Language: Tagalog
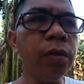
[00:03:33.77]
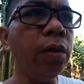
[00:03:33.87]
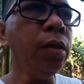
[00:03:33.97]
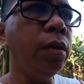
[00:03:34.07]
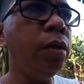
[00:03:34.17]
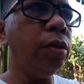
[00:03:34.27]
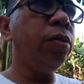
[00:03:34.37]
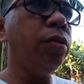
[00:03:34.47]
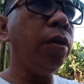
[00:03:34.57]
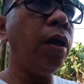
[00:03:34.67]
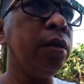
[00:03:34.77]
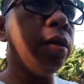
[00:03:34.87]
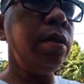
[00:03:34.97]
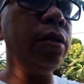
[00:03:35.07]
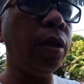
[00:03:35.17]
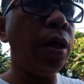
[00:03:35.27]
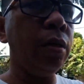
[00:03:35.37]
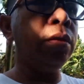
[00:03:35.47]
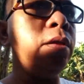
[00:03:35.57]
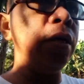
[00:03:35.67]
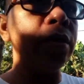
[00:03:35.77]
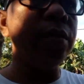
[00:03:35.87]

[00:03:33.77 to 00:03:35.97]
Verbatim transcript: ito yung ating isang garden sa